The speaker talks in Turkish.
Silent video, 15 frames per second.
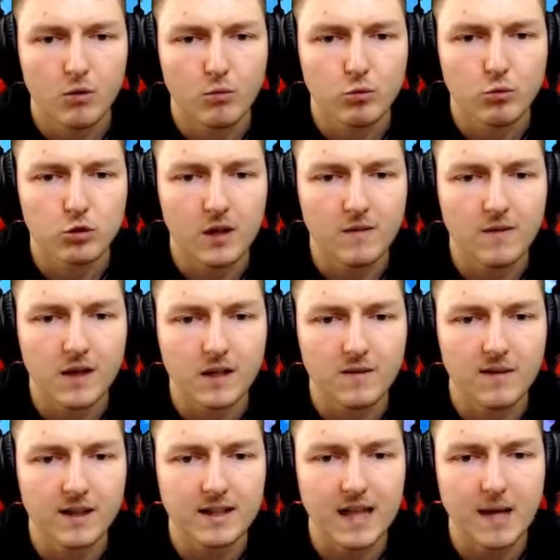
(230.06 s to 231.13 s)
Bunlar farklı
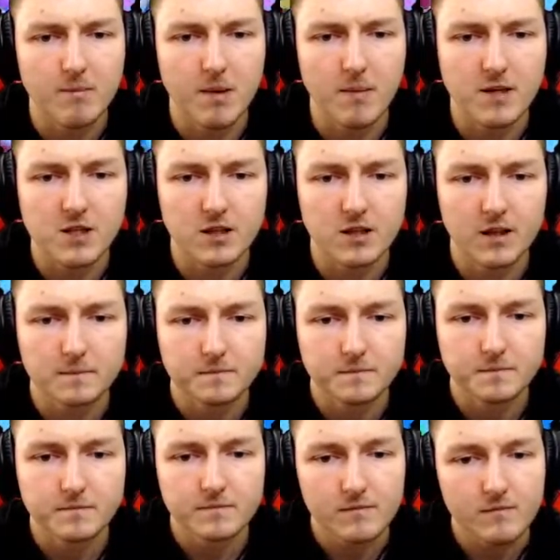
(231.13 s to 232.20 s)
farklı gelmeye başladı.
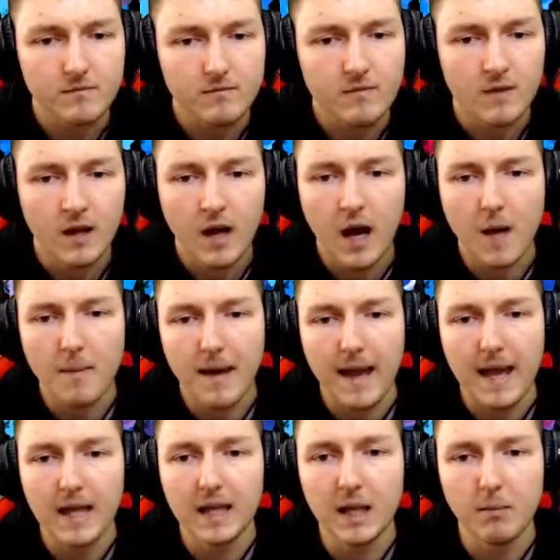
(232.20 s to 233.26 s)
Abi
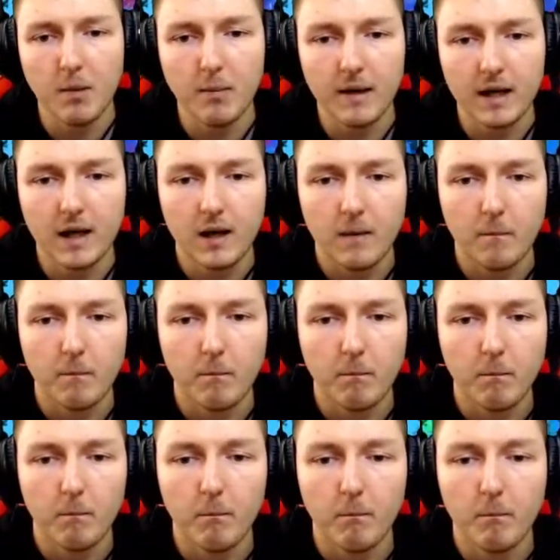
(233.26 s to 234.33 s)
elleme bana.
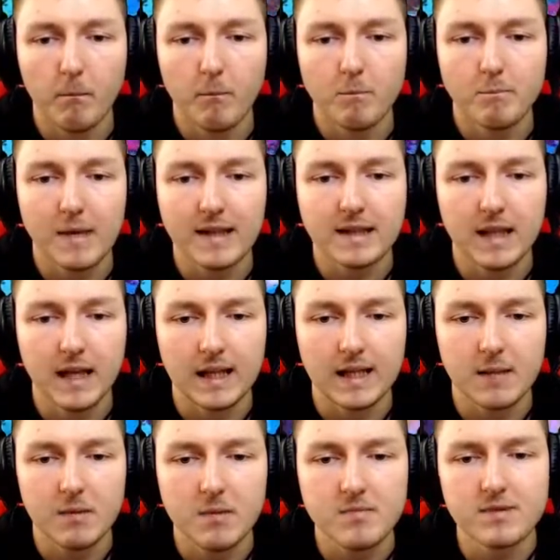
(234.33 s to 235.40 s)
Ben de
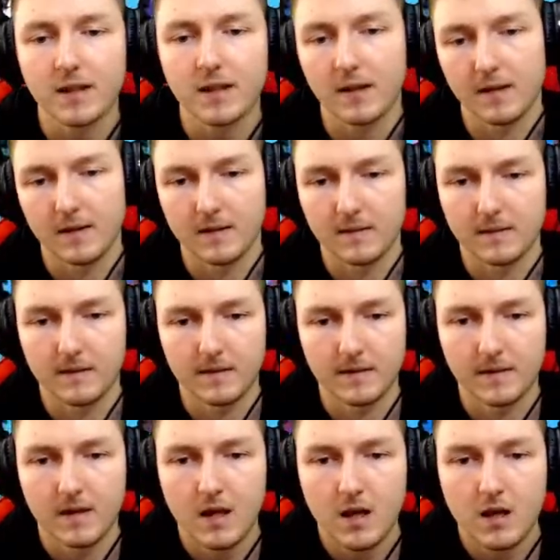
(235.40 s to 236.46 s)
ellemeyeyim sana.
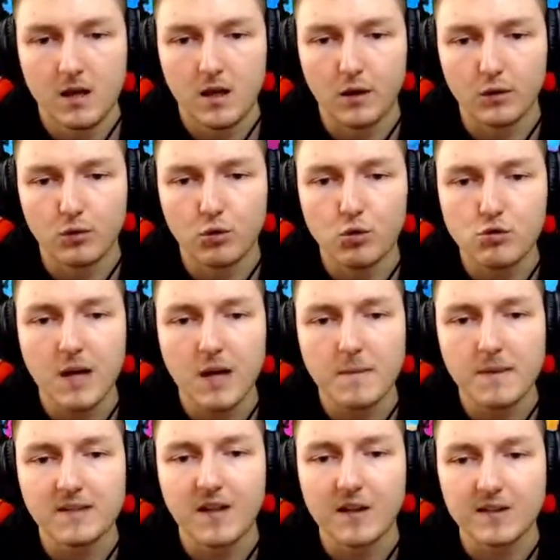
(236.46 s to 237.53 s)
Yani
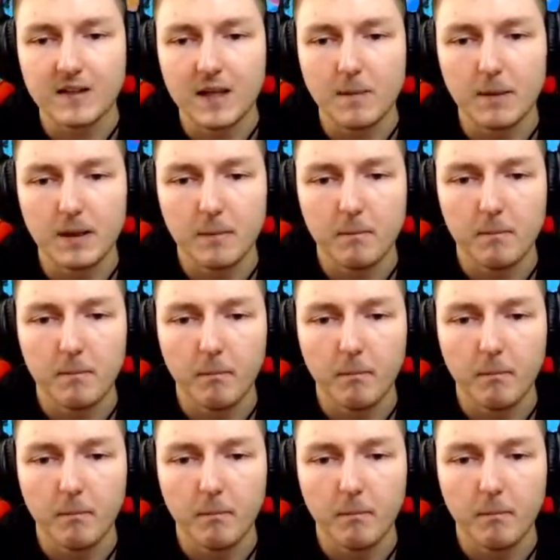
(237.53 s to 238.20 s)
güzel bir taktik yapalım.